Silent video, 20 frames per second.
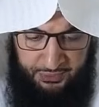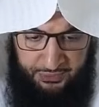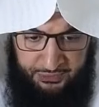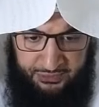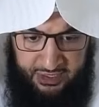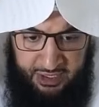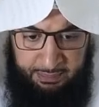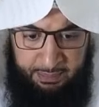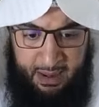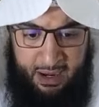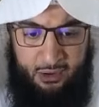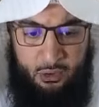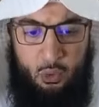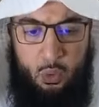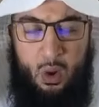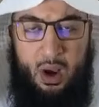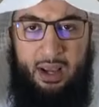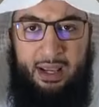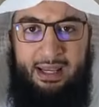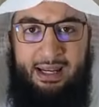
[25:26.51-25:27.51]
c'est par
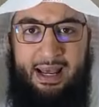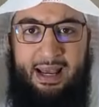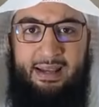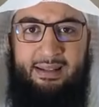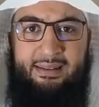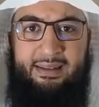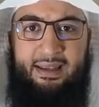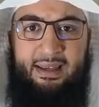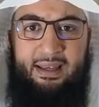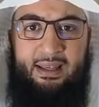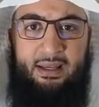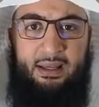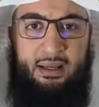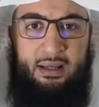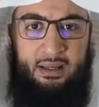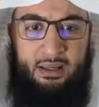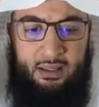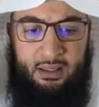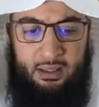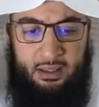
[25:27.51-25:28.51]
quoi il a été
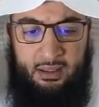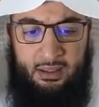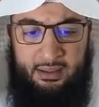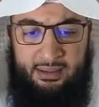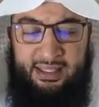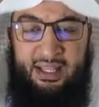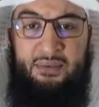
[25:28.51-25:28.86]
euh,